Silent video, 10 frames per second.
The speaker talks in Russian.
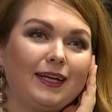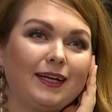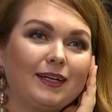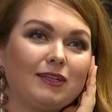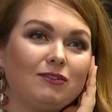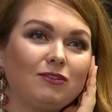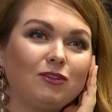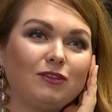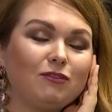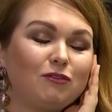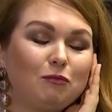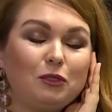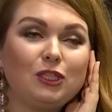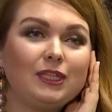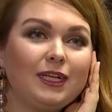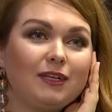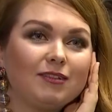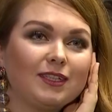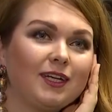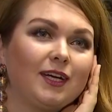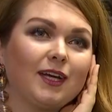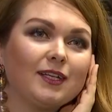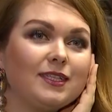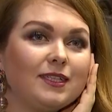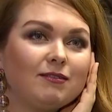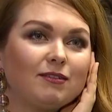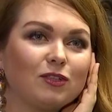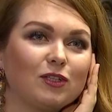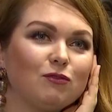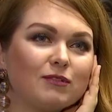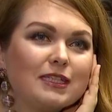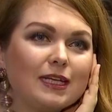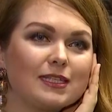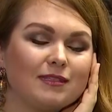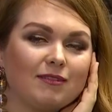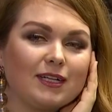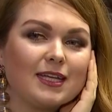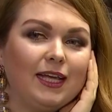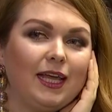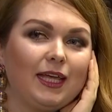а, вот впечатлили, вы такая красивая, вот хочу вас нарисовать.